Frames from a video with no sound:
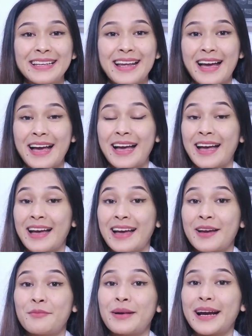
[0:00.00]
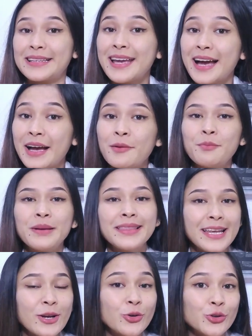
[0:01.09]
Nah, makanya
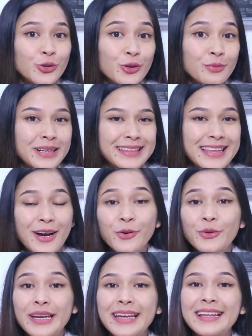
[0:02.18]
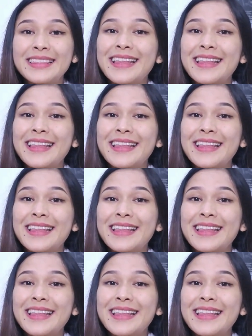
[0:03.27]
penting untuk mengetahui